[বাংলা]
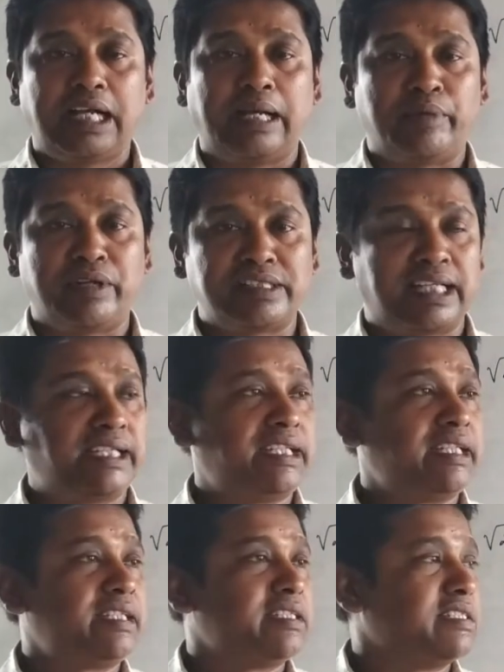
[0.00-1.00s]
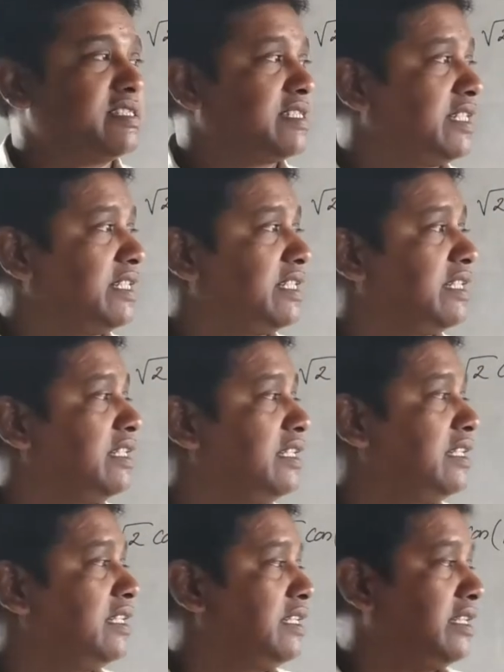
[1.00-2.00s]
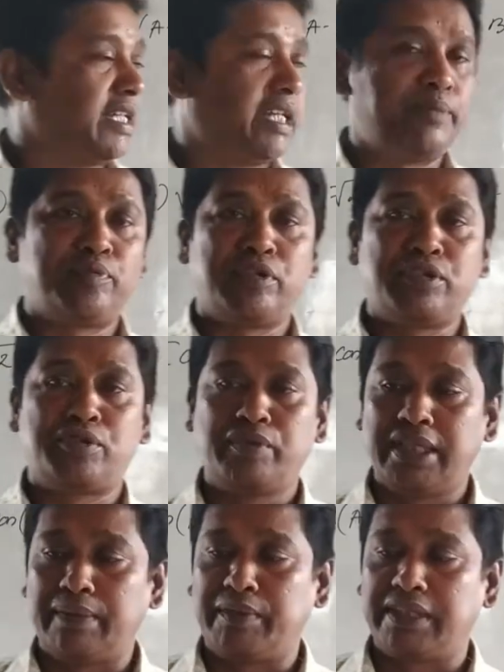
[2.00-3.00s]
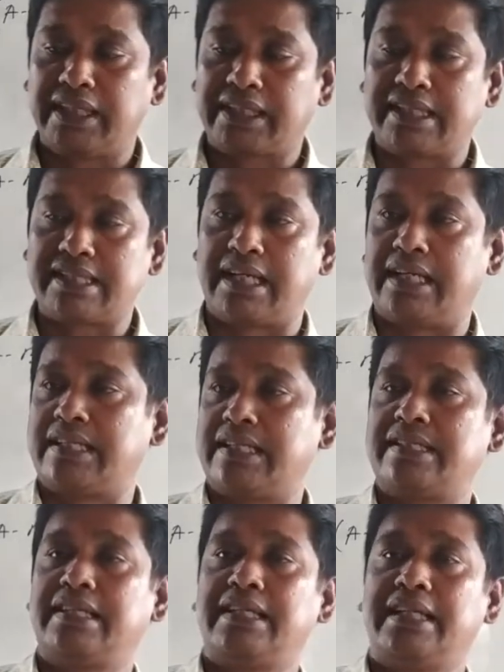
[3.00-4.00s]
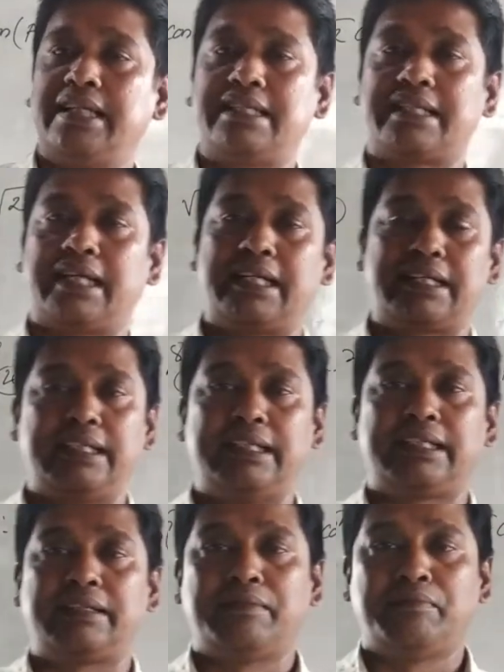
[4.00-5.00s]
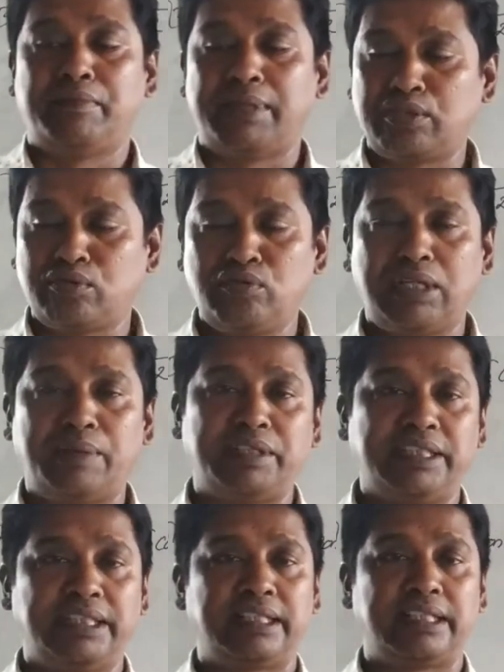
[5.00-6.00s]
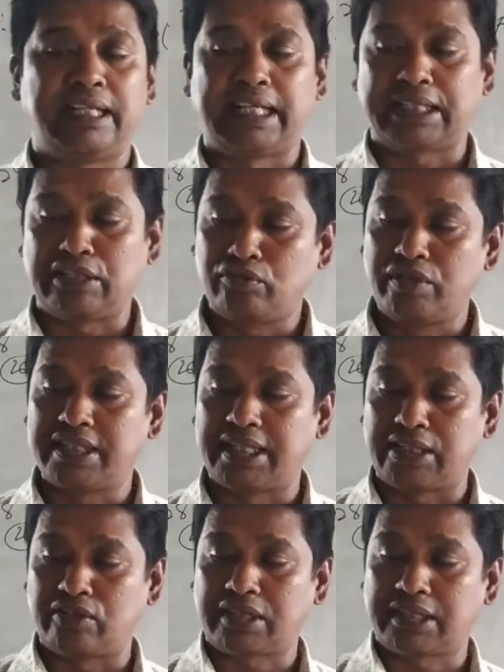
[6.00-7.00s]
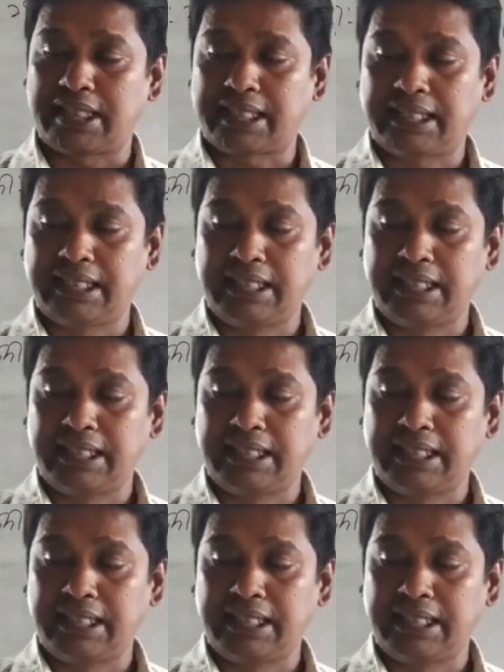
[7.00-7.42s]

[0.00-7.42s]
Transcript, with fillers: আমরা জানি যে নাইন পয়েন্ট টুয়ে আমাদের একটা চার্ট আছে এই চার্টের মানগুলো আমাদের একান্তই জানা দরকার